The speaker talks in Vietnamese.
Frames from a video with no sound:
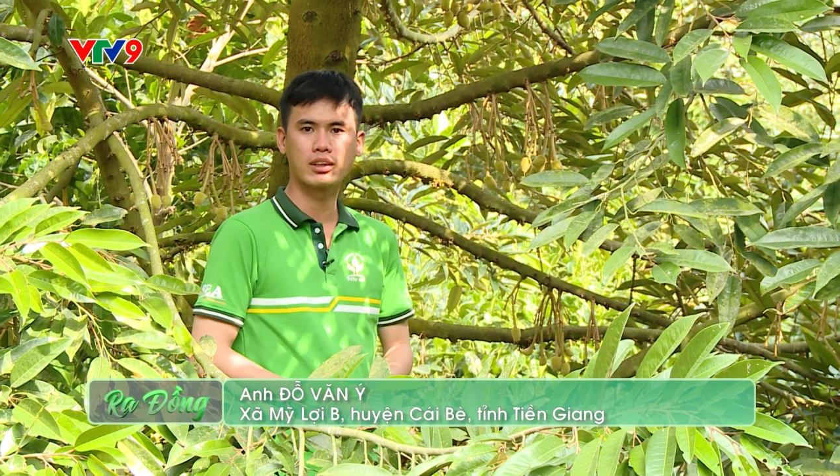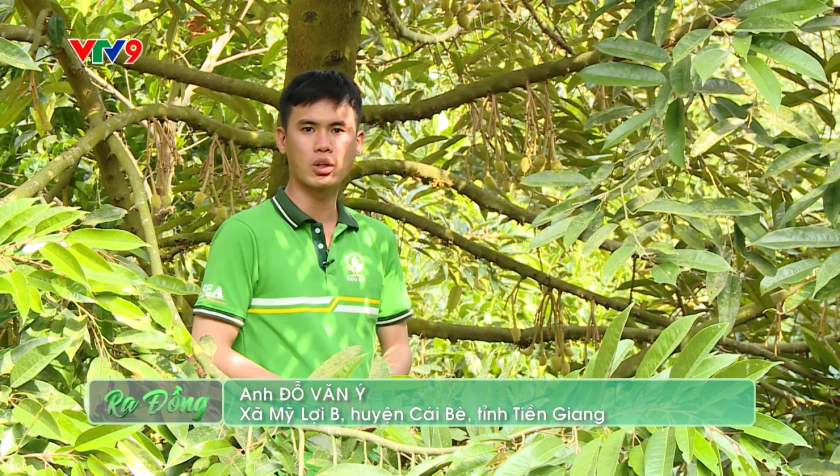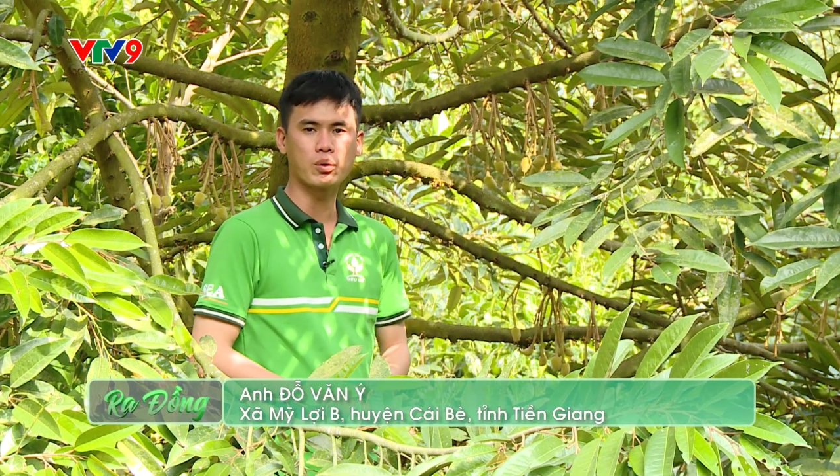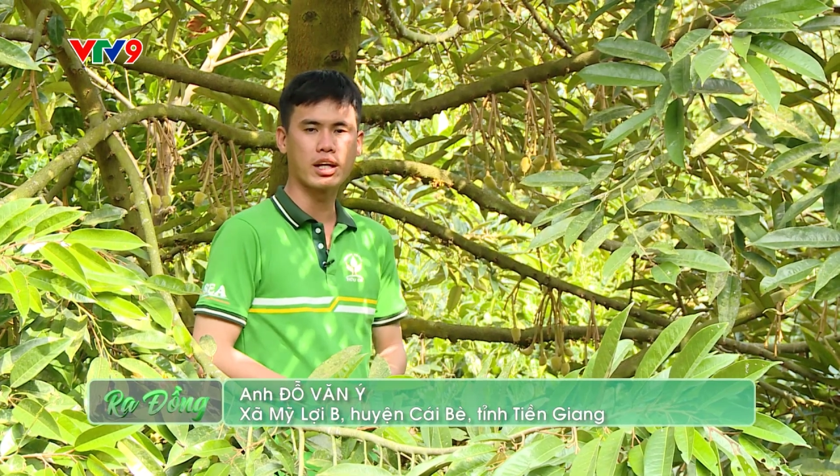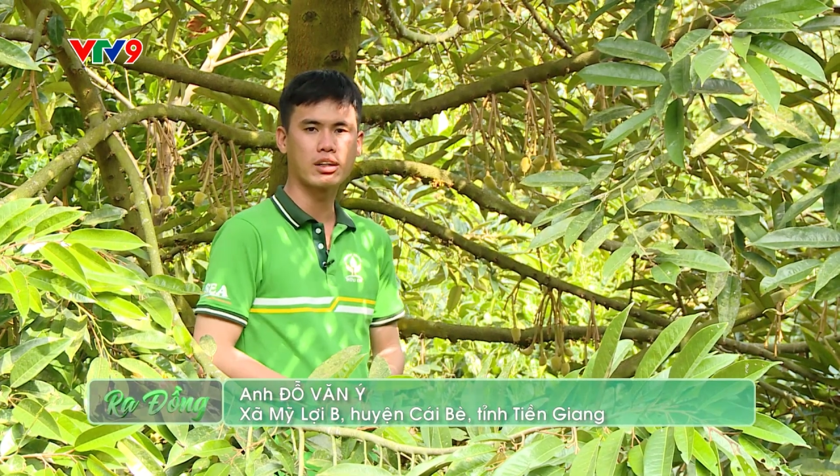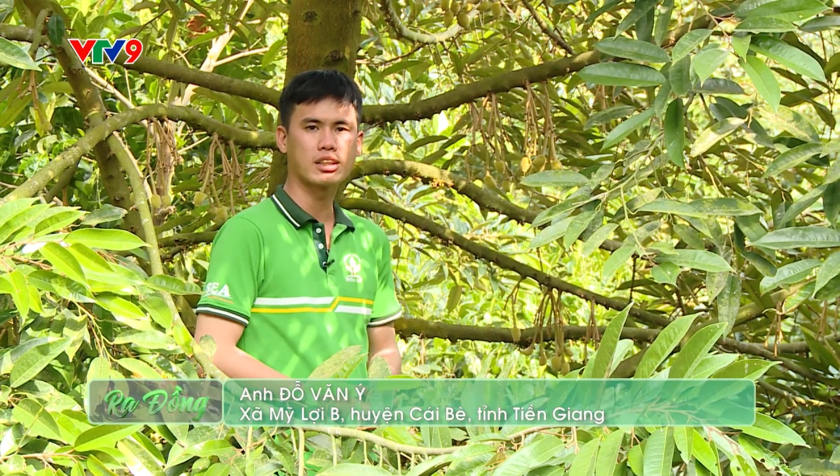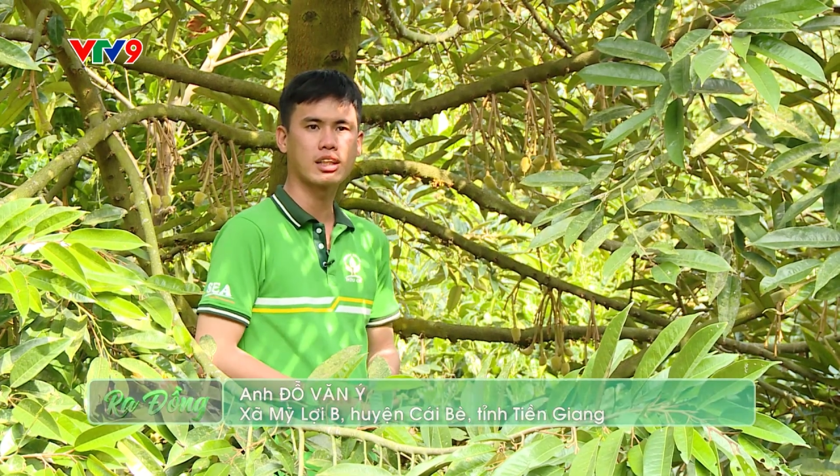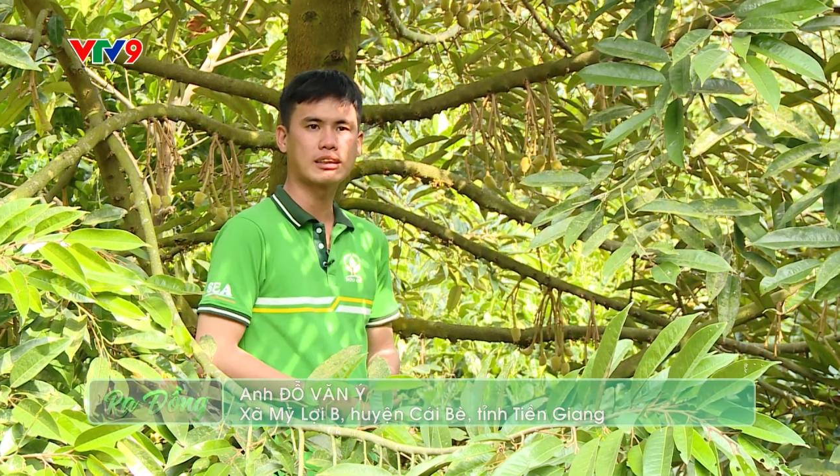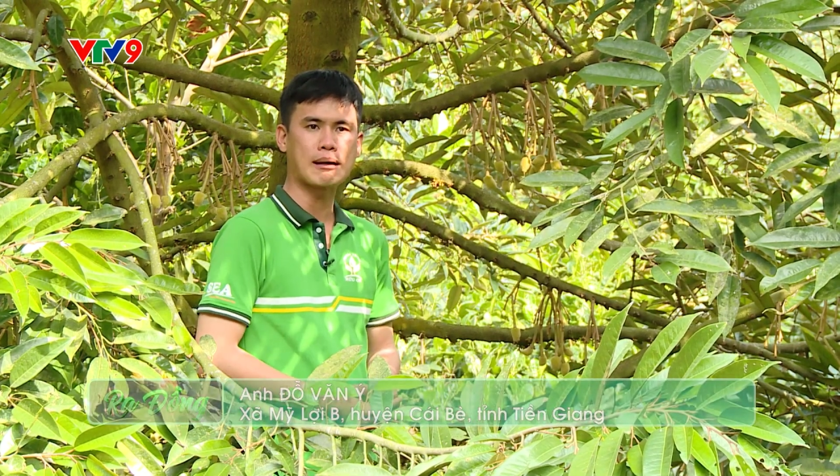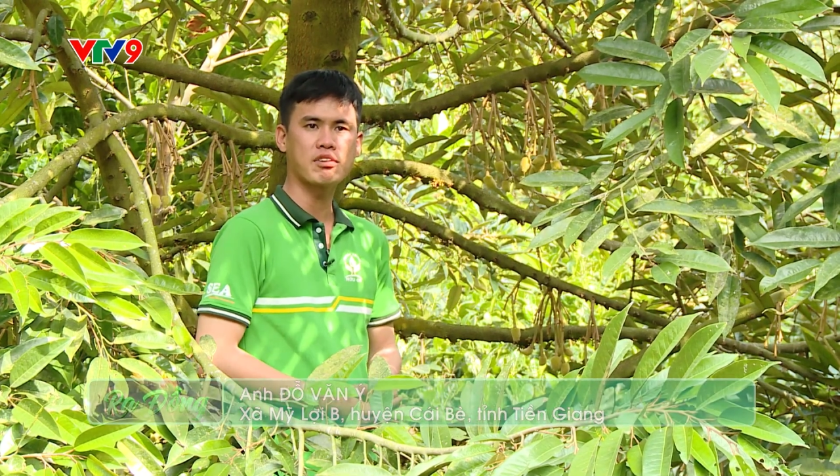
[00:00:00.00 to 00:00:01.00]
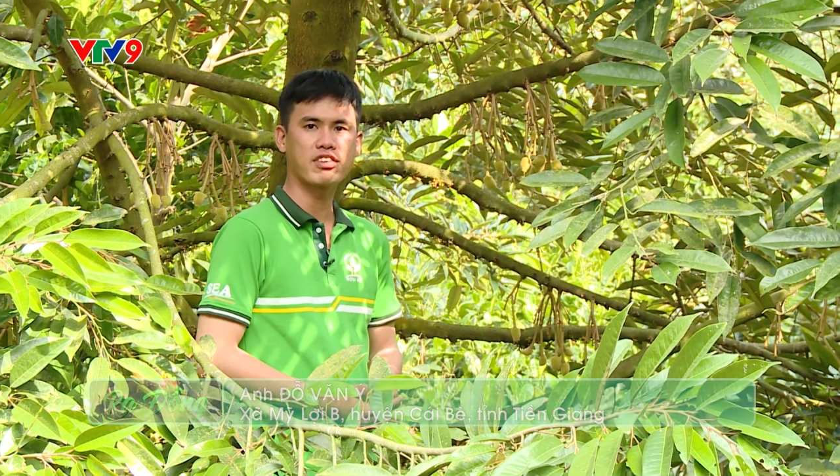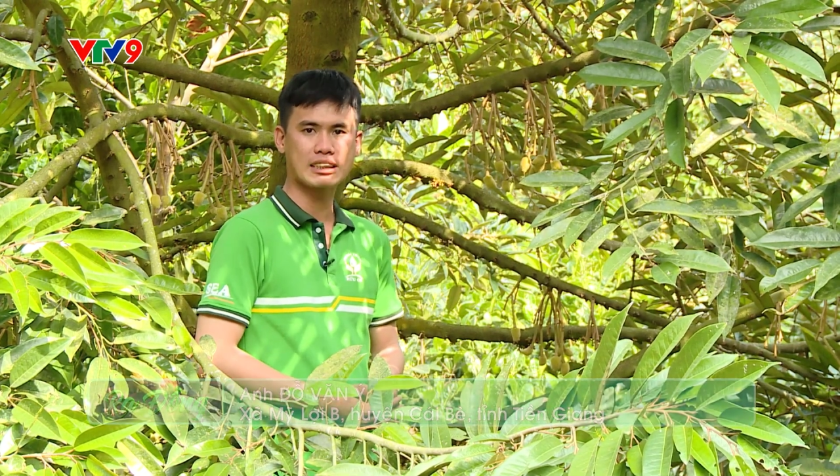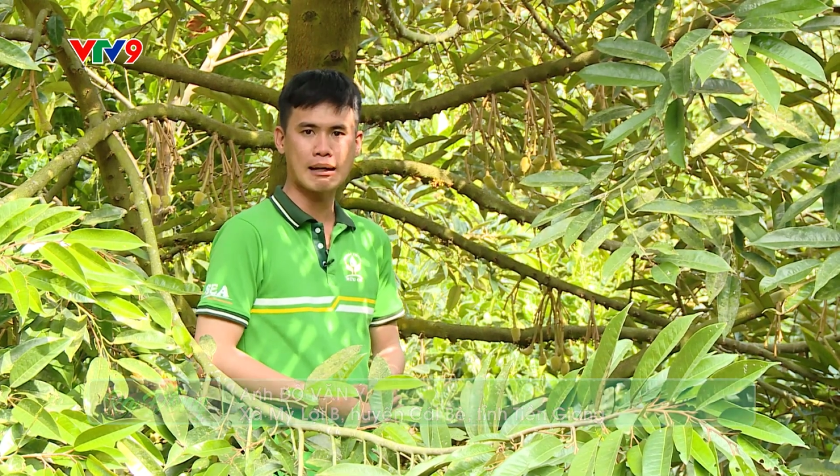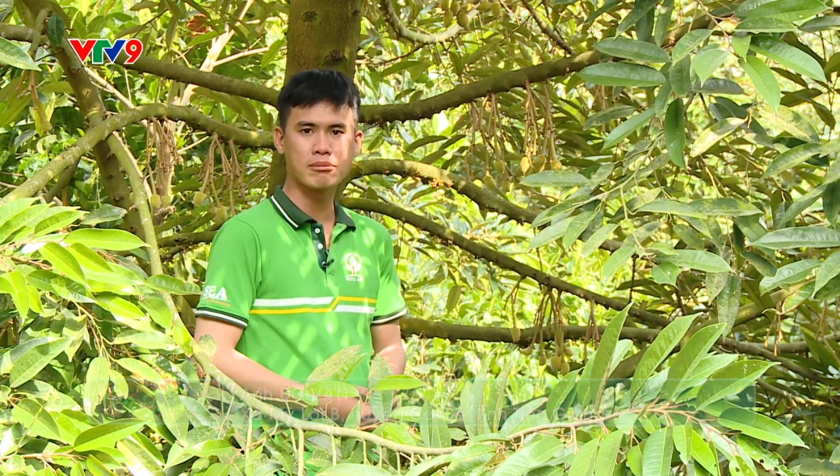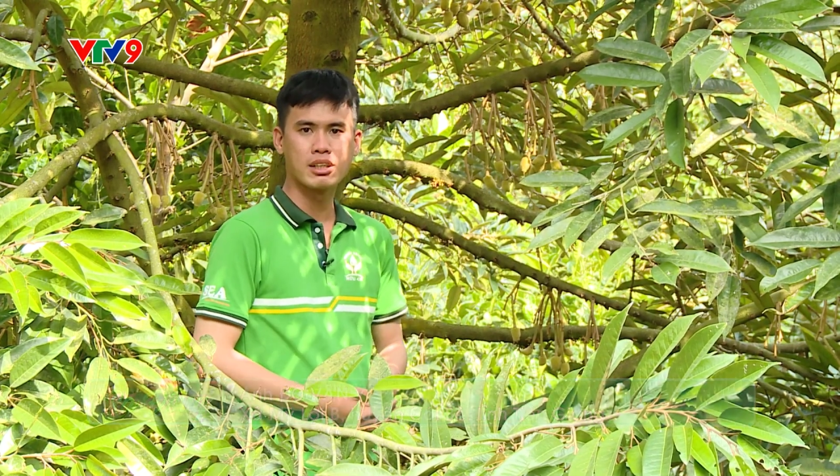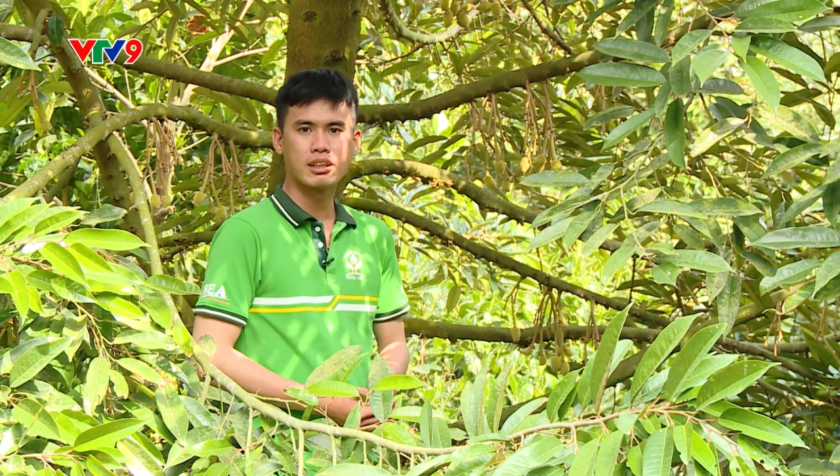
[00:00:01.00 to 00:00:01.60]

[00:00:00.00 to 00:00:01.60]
sổ nhị trên 80%